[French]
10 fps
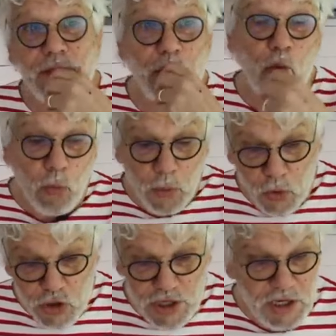Alors on
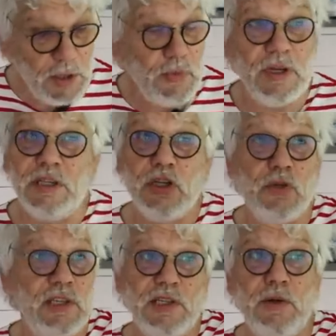mangeait, et puis il y a des gens
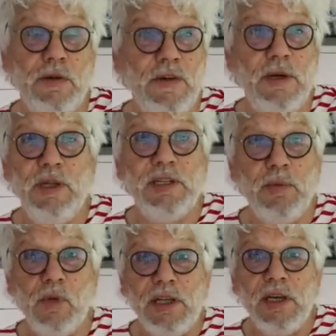qui se levaient, puis
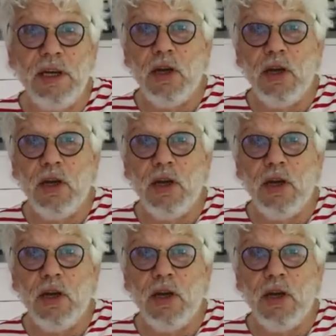témoignaient,